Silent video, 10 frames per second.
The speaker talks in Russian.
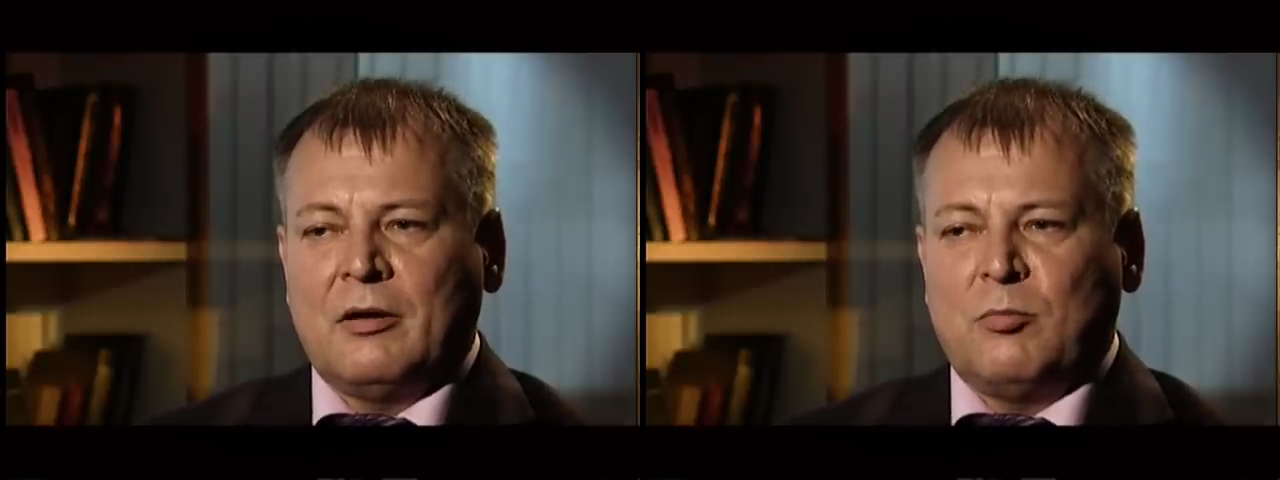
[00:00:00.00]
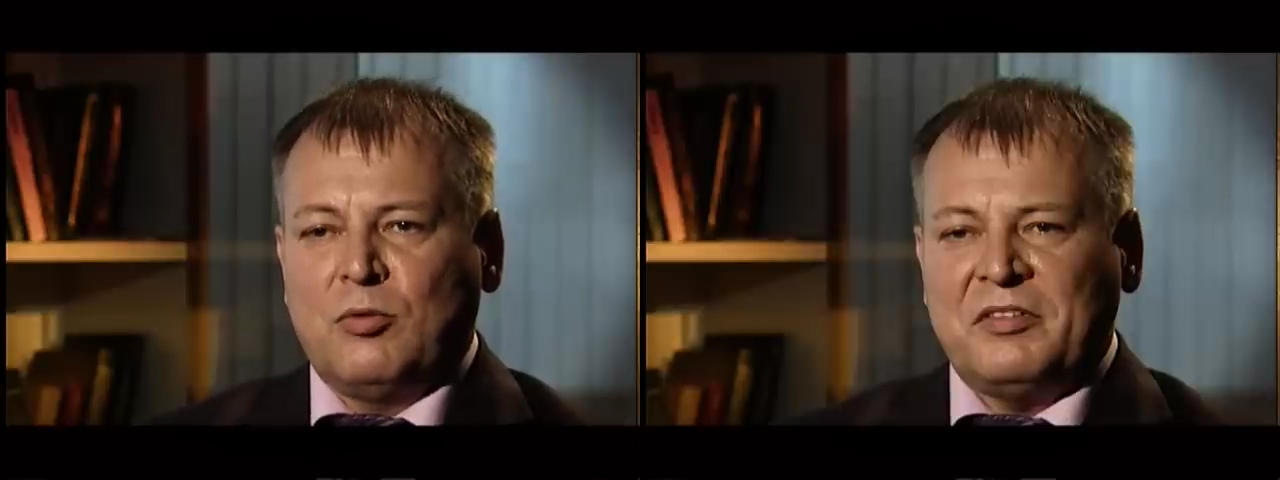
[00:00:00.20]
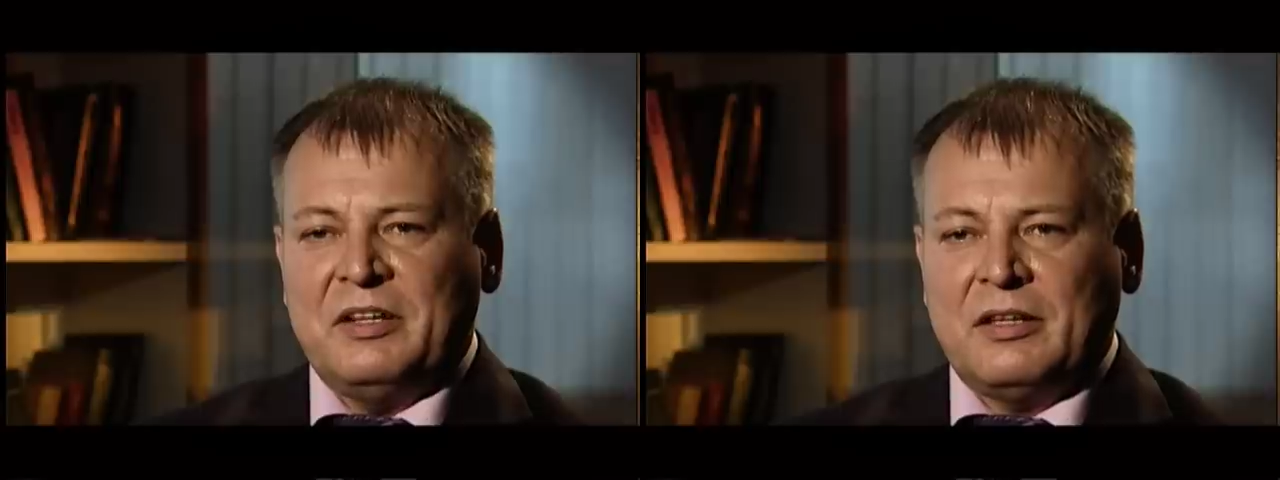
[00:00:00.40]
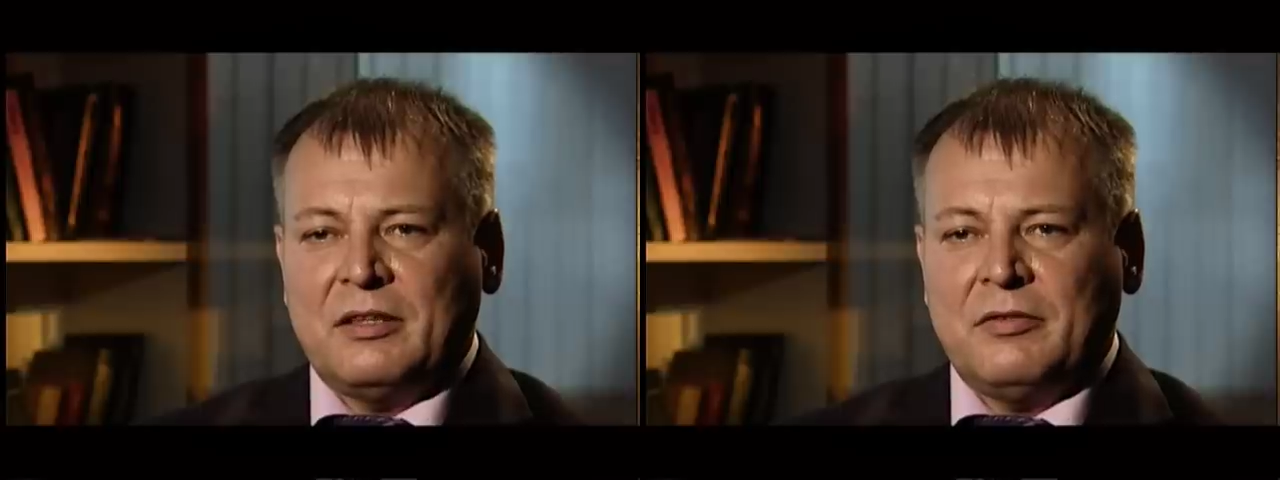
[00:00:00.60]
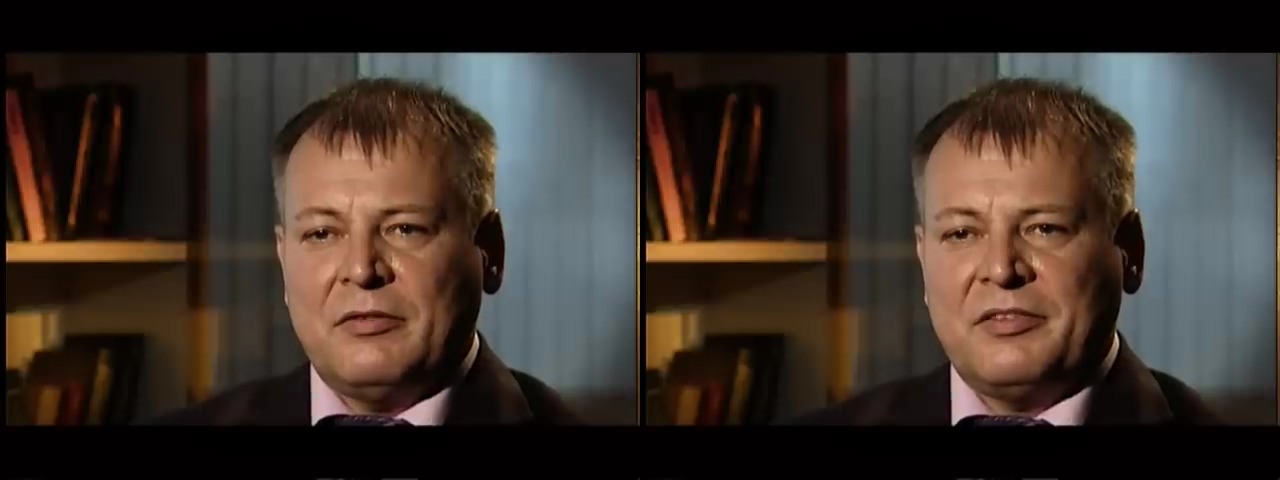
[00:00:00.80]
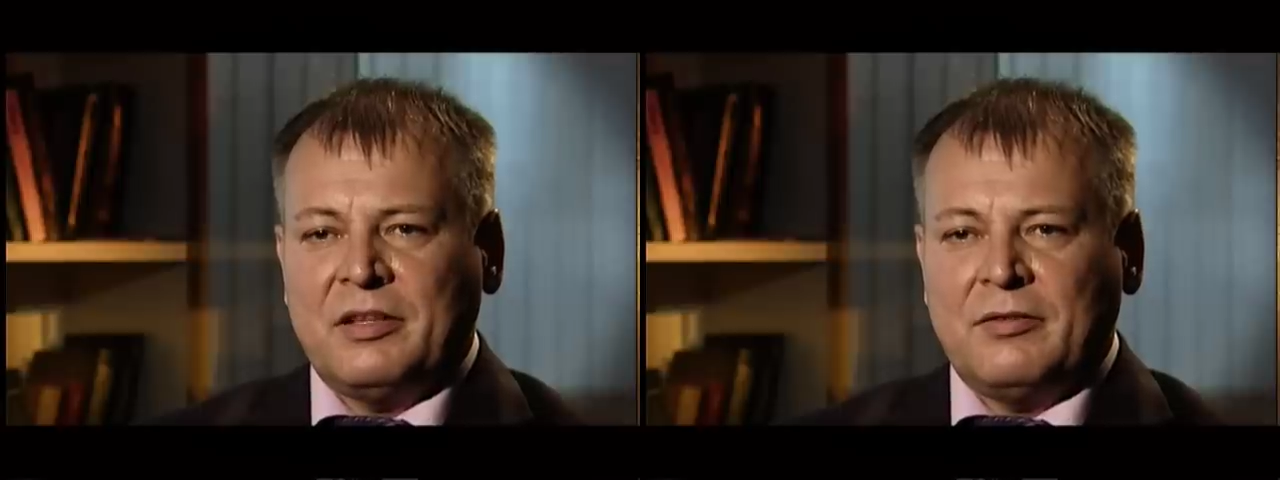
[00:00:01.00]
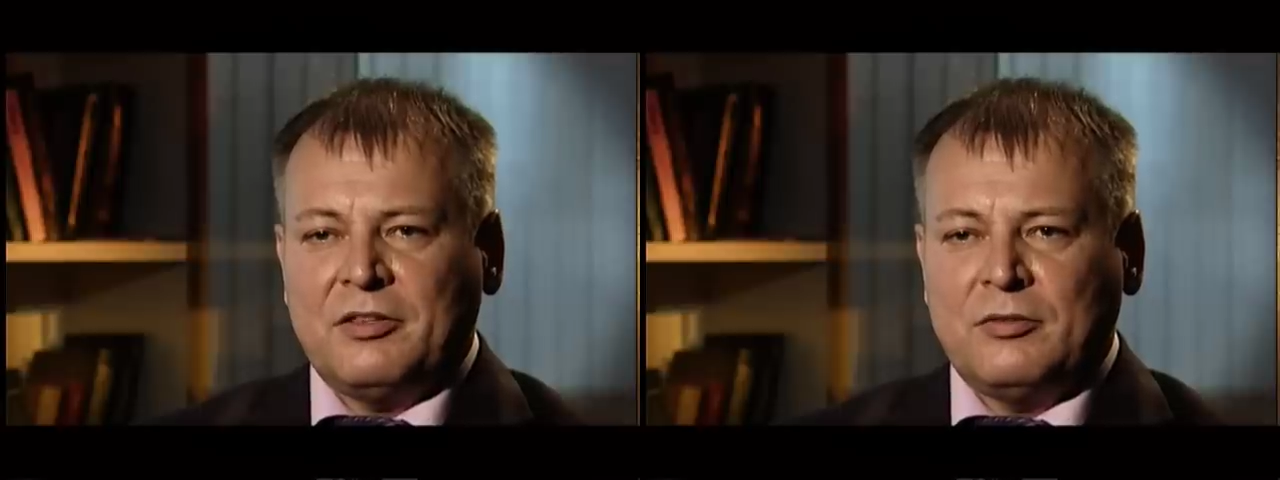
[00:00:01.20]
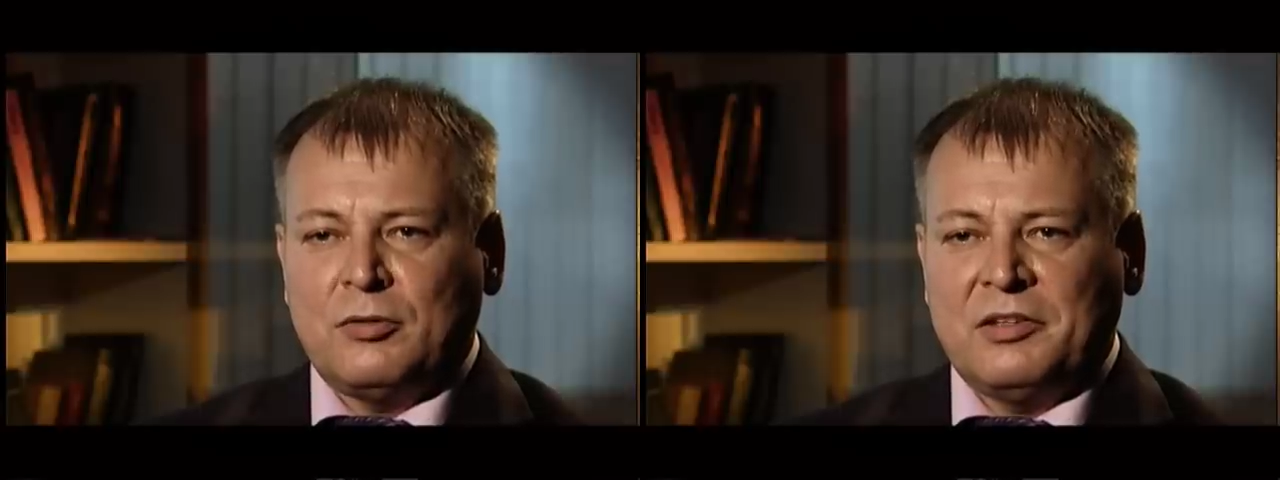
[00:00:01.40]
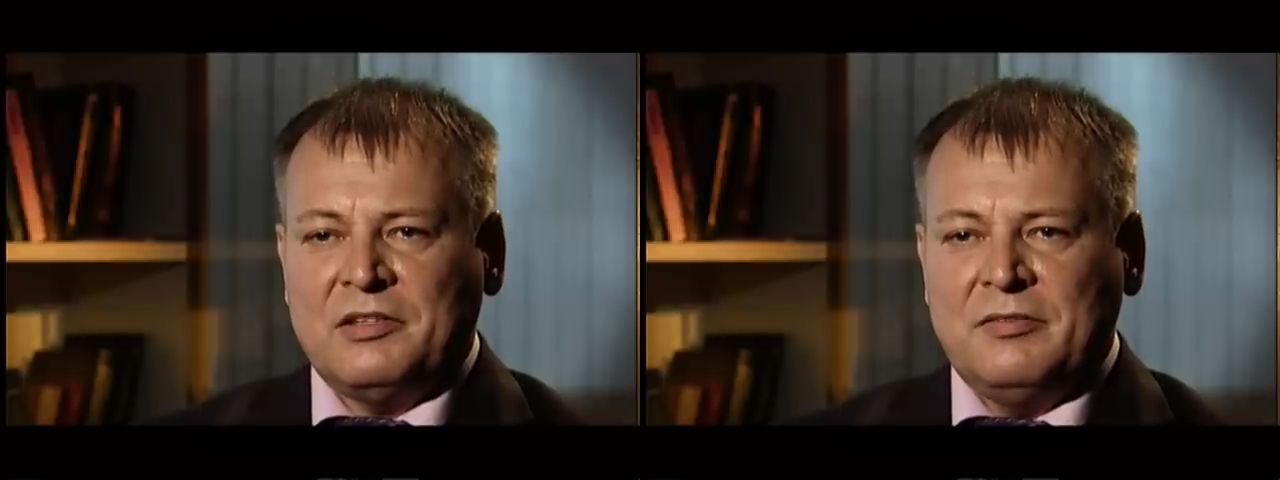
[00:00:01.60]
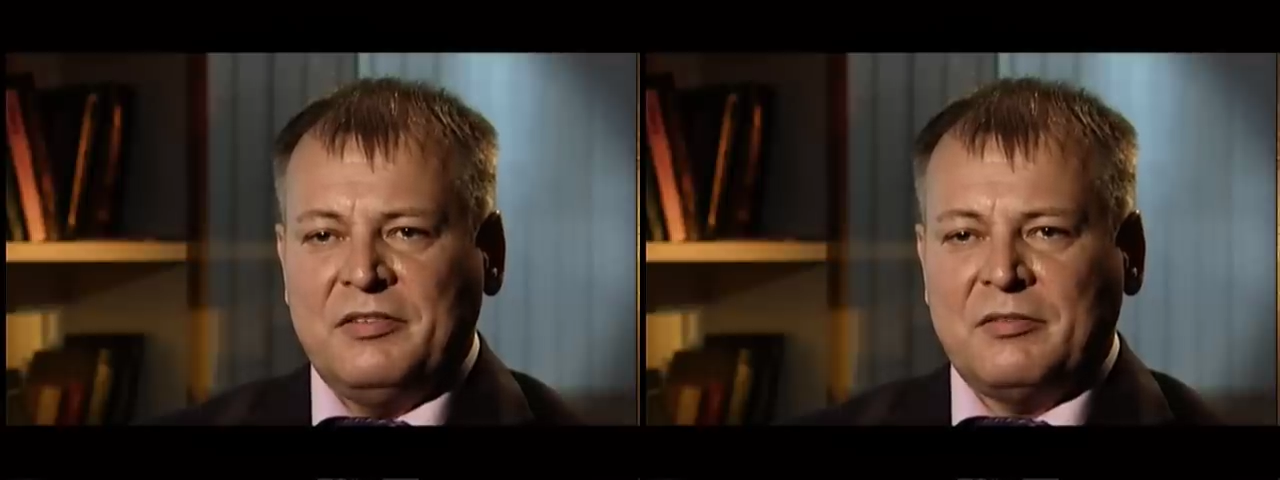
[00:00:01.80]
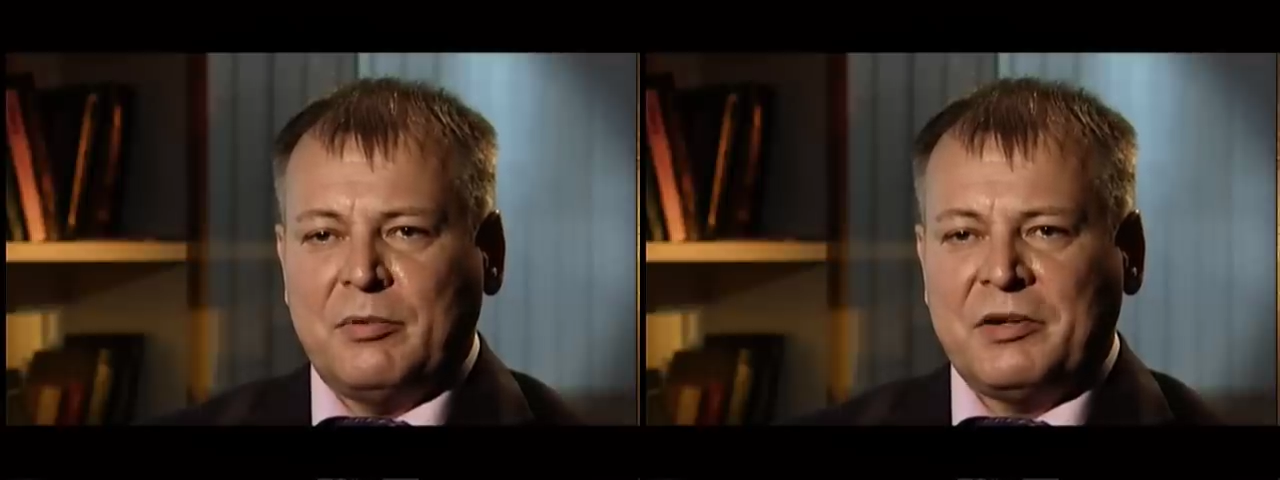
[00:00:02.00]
После этого вся 24-я дивизия